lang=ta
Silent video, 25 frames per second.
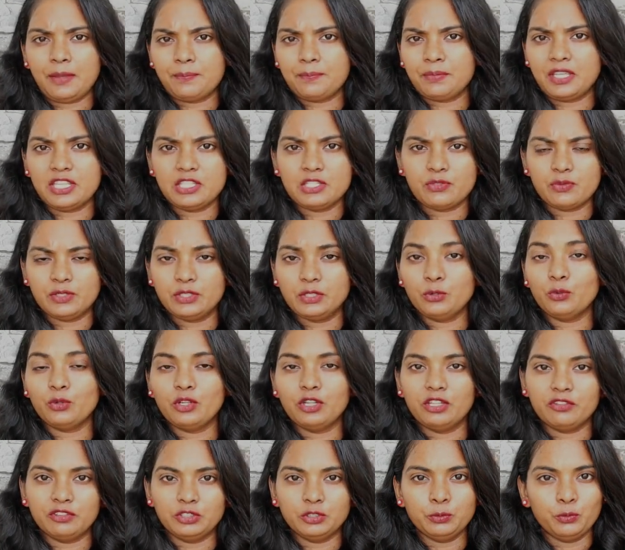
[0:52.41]
நாப்கின்ஸ் வந்து
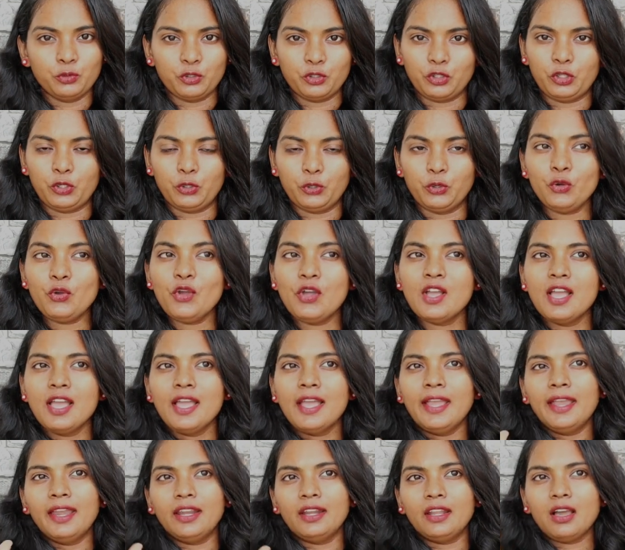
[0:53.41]
உங்களுக்கு வந்து முக்கியம்
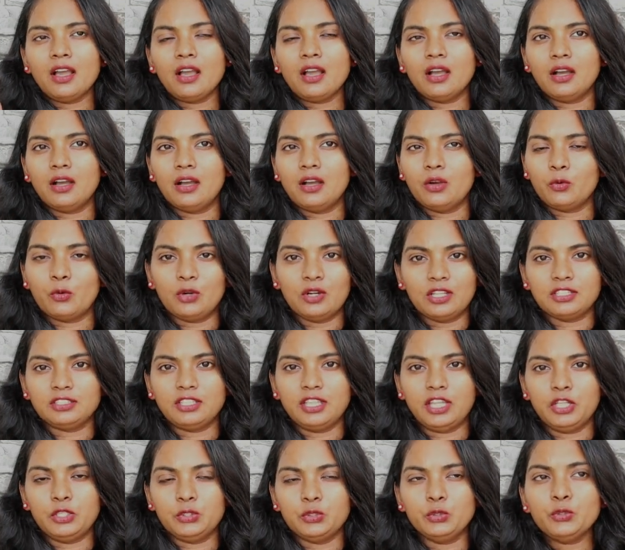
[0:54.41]
ஏன்னா
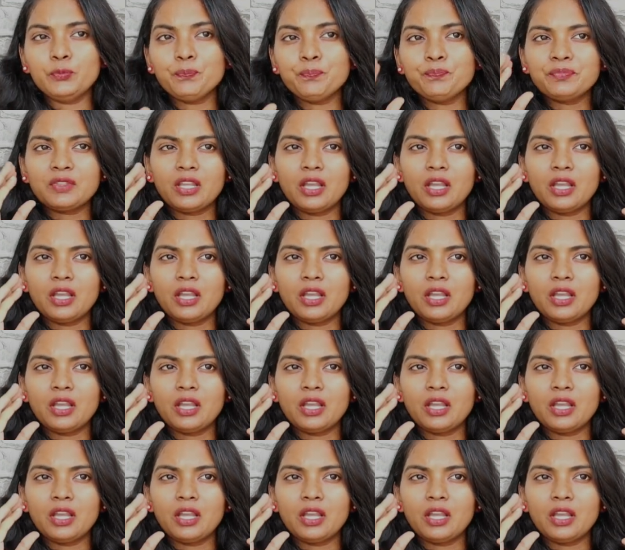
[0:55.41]
உங்களுக்கு தெரியும்